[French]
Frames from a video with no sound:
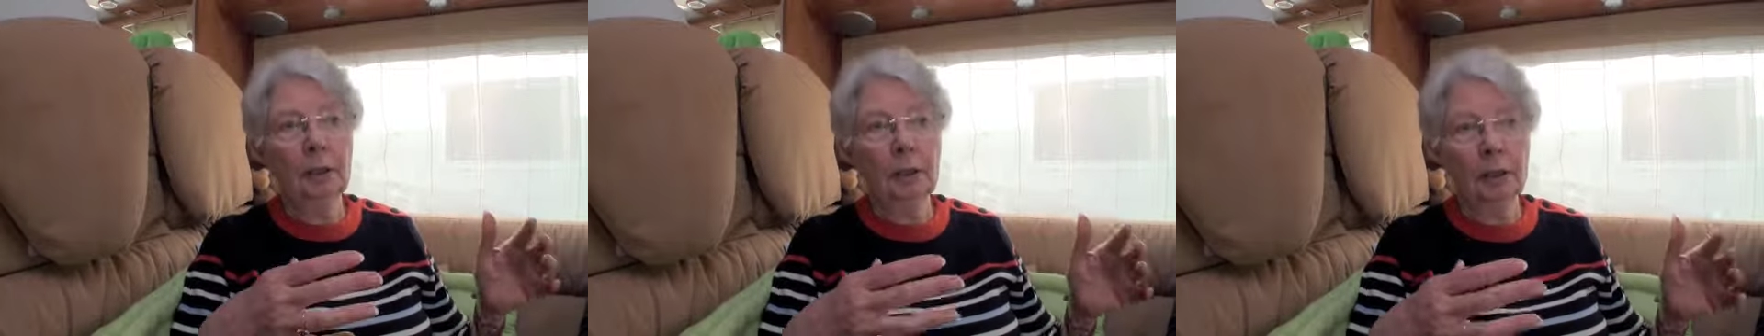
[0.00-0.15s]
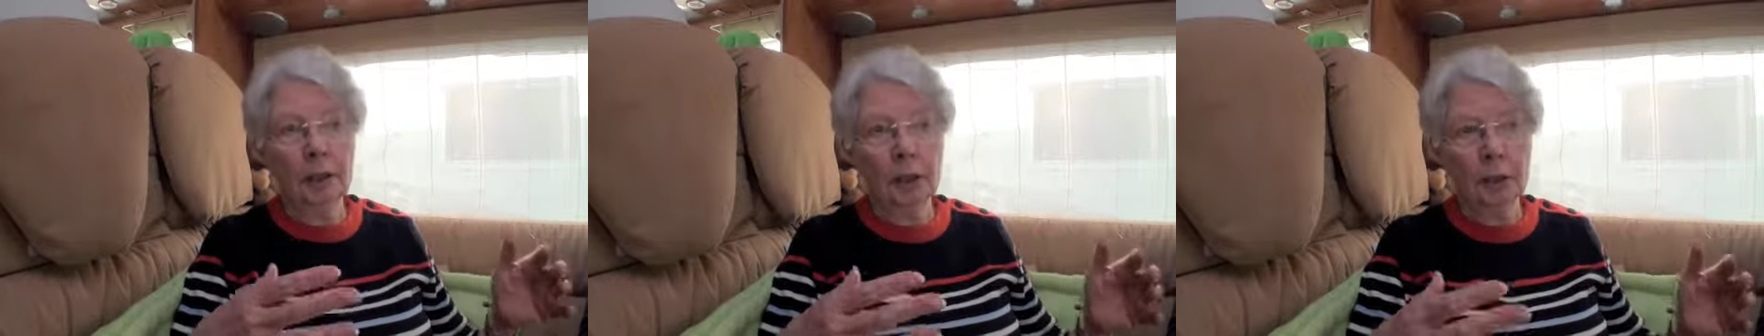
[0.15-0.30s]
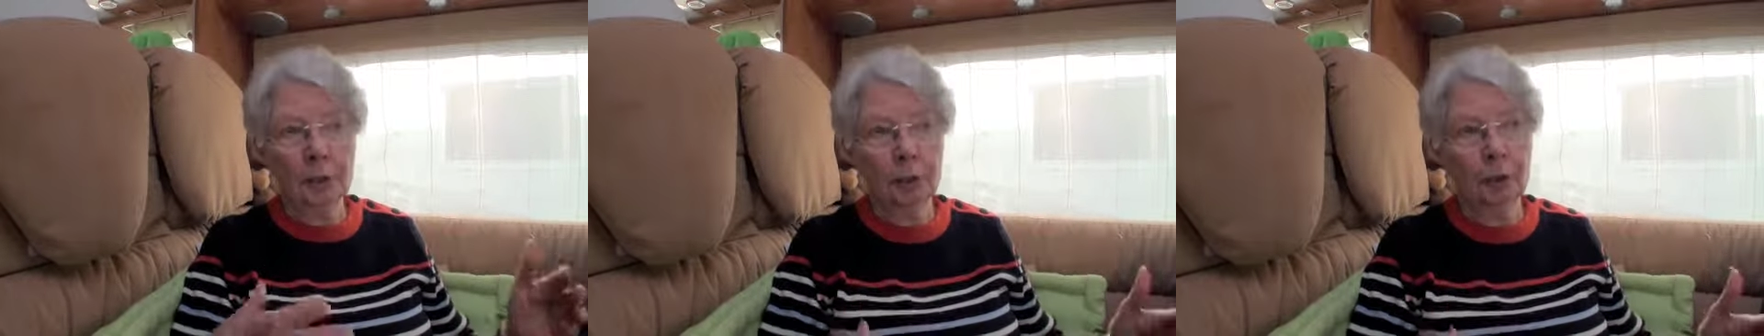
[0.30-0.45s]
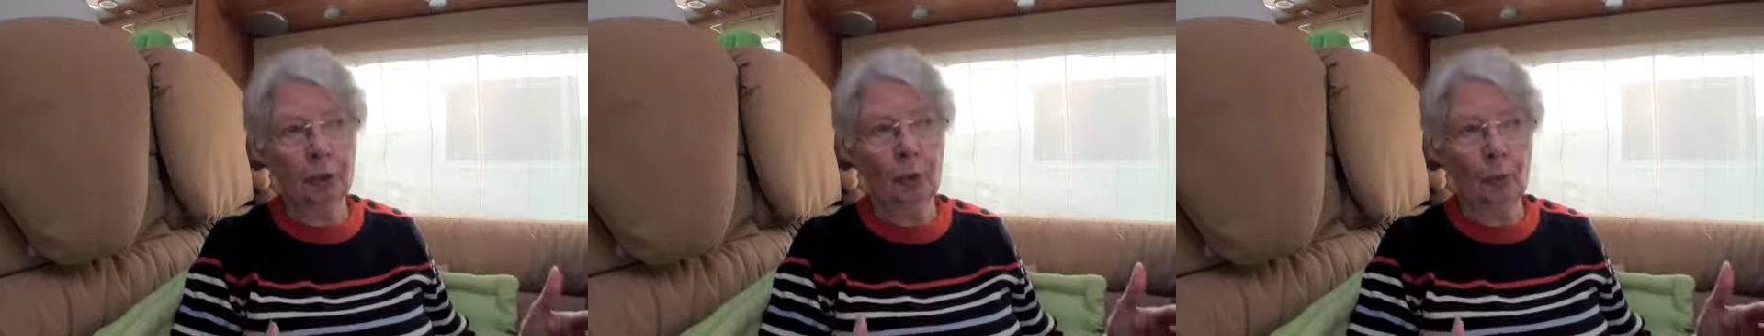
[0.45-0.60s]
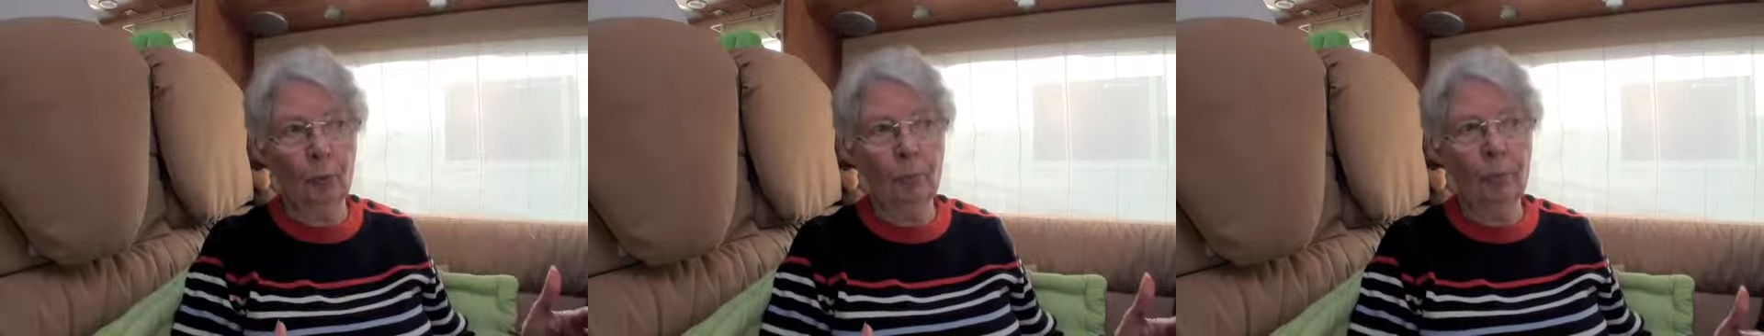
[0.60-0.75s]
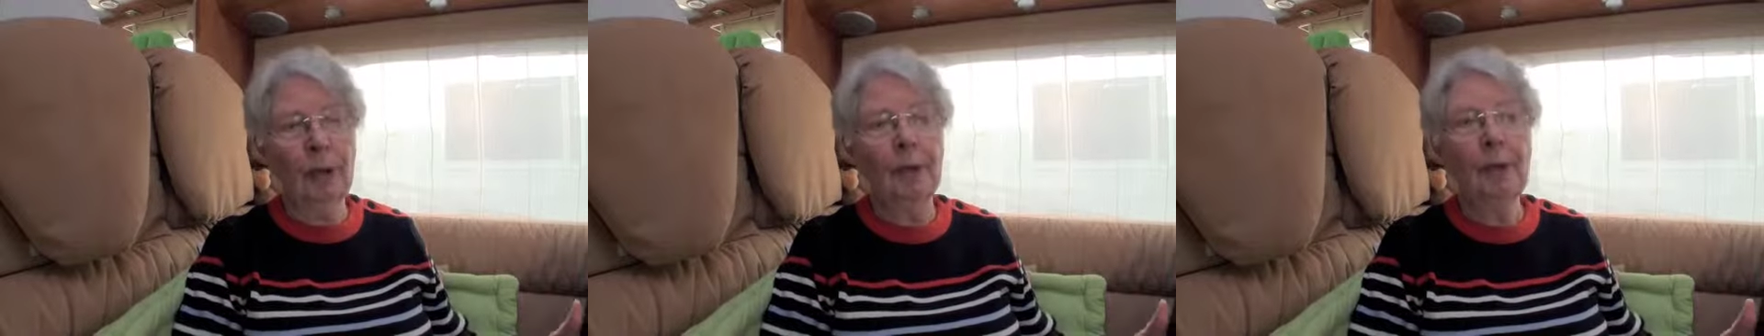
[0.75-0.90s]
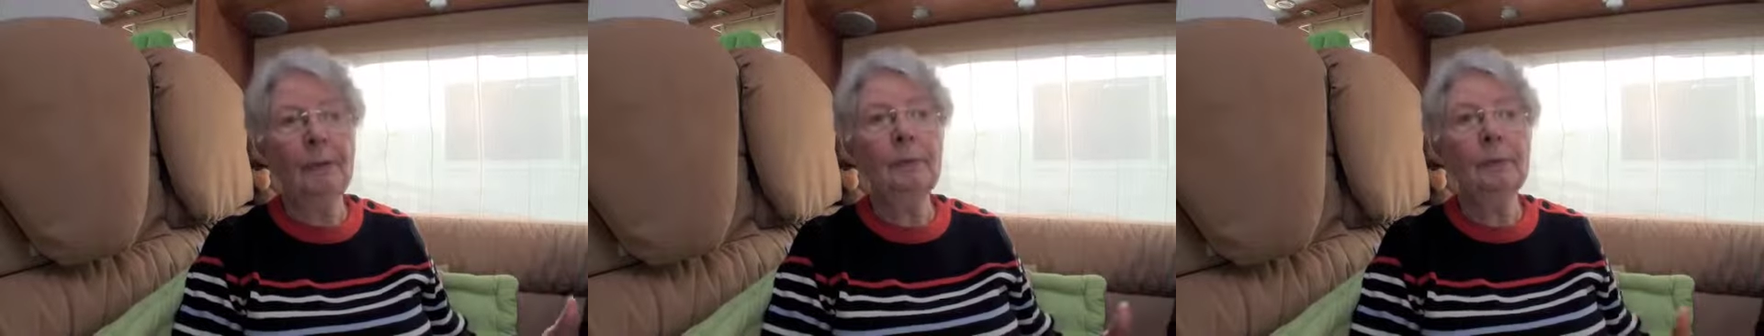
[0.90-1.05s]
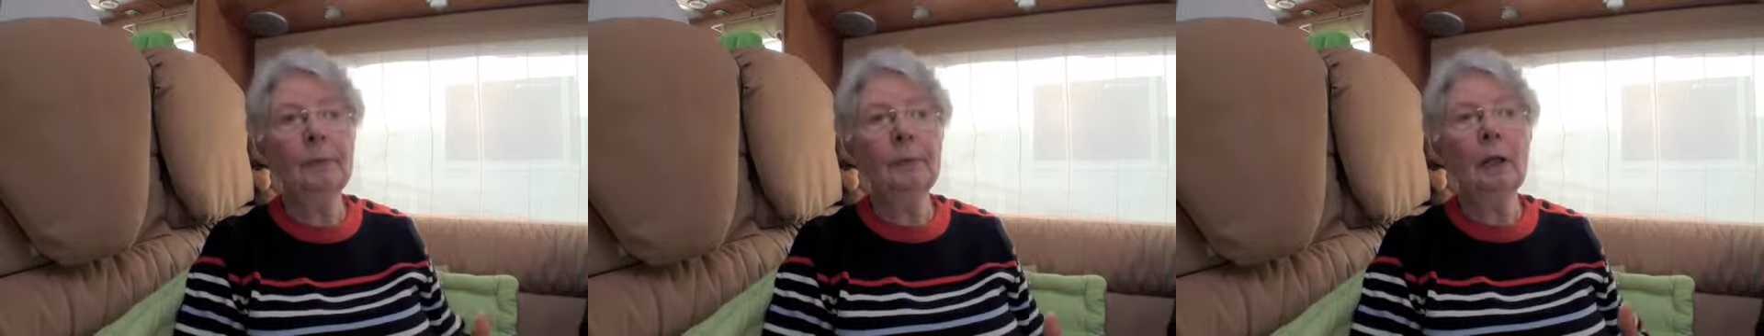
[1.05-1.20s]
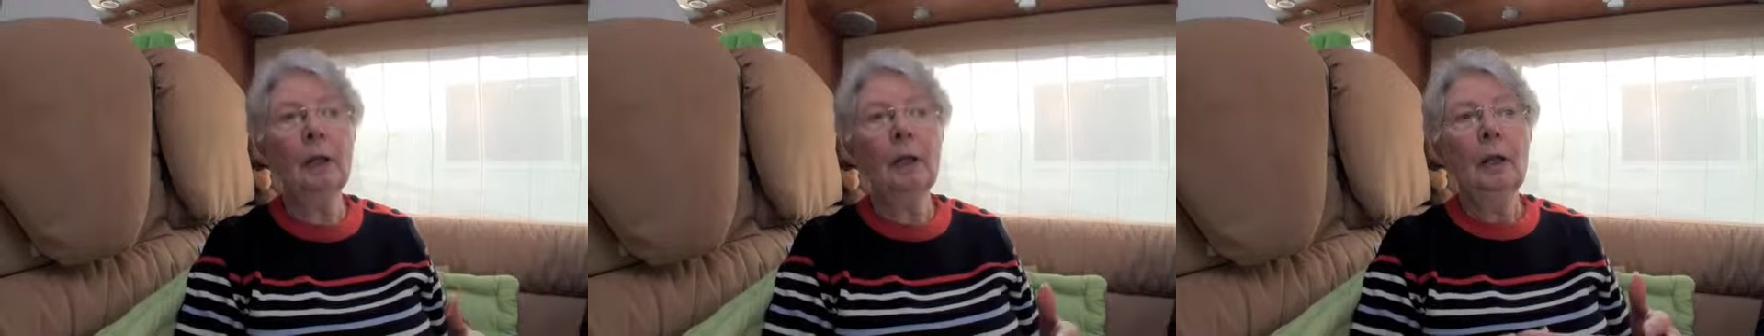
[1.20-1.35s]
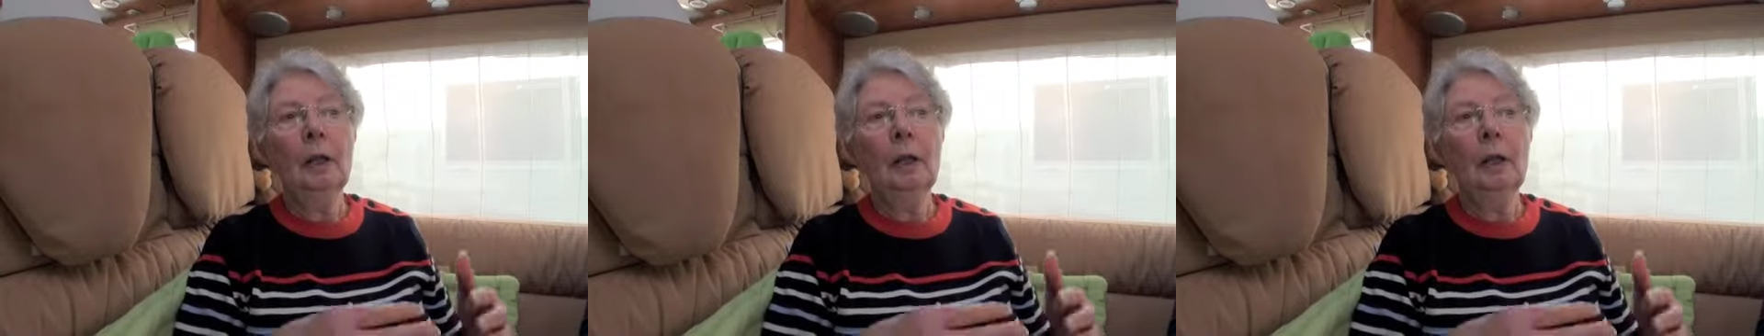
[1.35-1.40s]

les, gens mêmes,